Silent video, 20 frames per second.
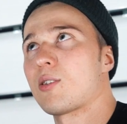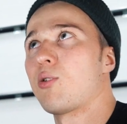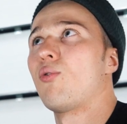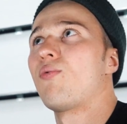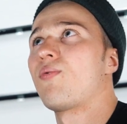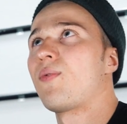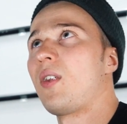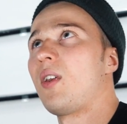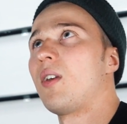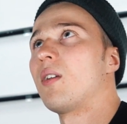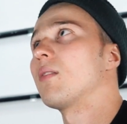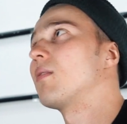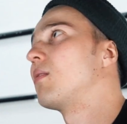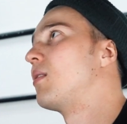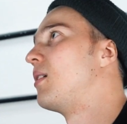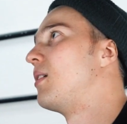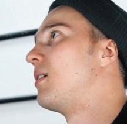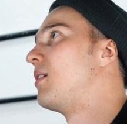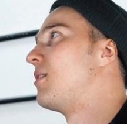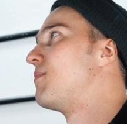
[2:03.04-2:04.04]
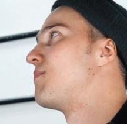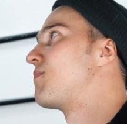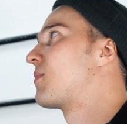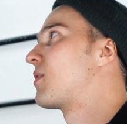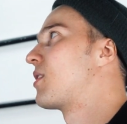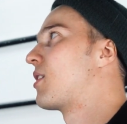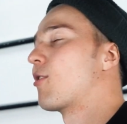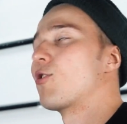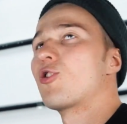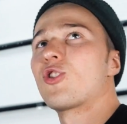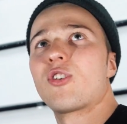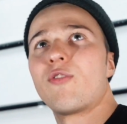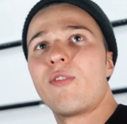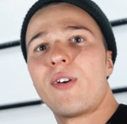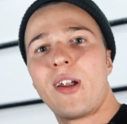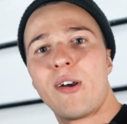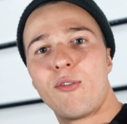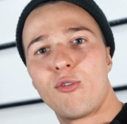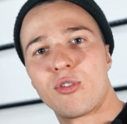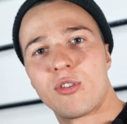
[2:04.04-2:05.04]
слов нет. Короче
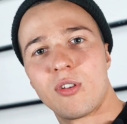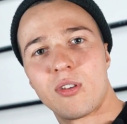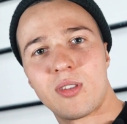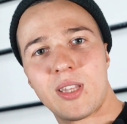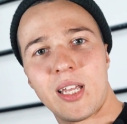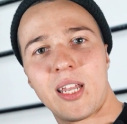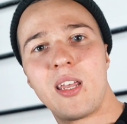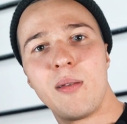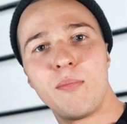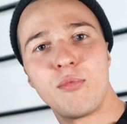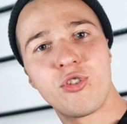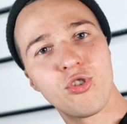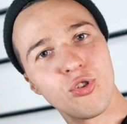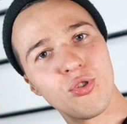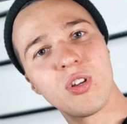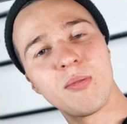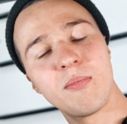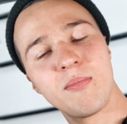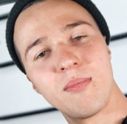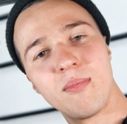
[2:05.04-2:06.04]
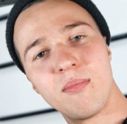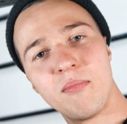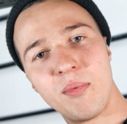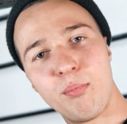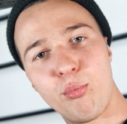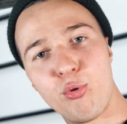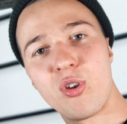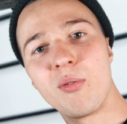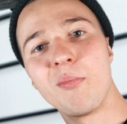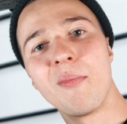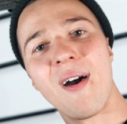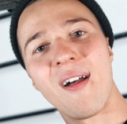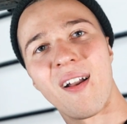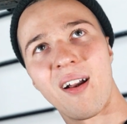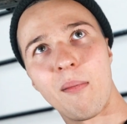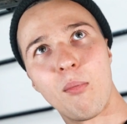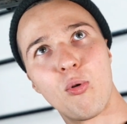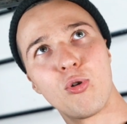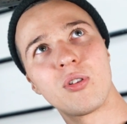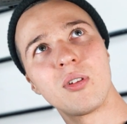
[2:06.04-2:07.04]
говоря, вот над таким чудом мы будем
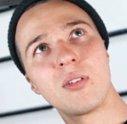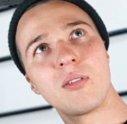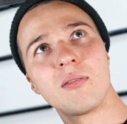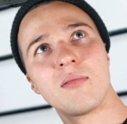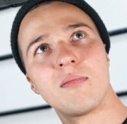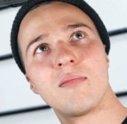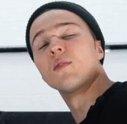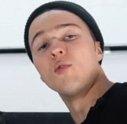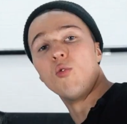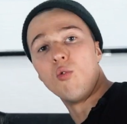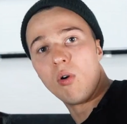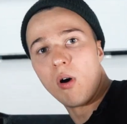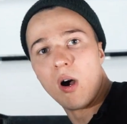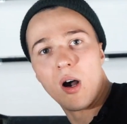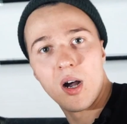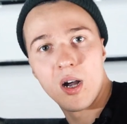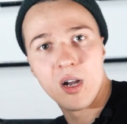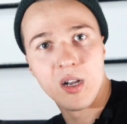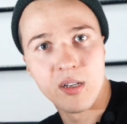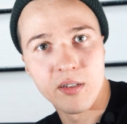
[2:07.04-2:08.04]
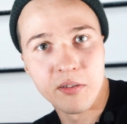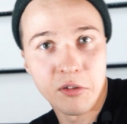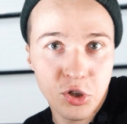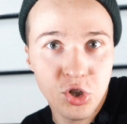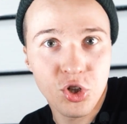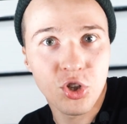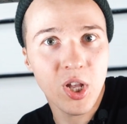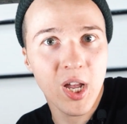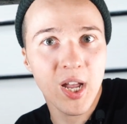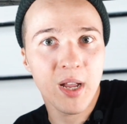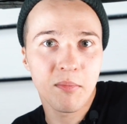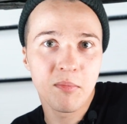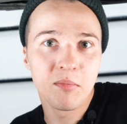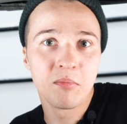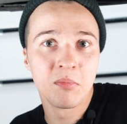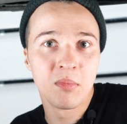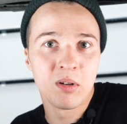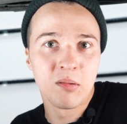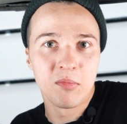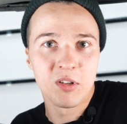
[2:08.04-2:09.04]
работать. Ну а э,
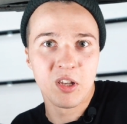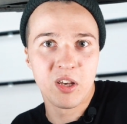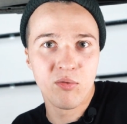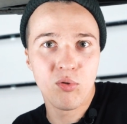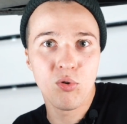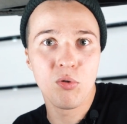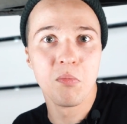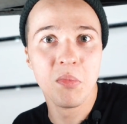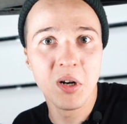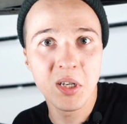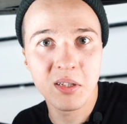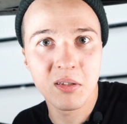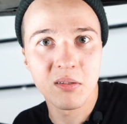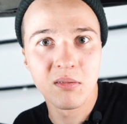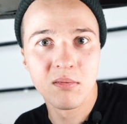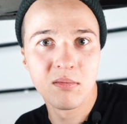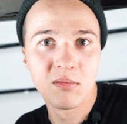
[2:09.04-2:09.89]
начинаем его мыть.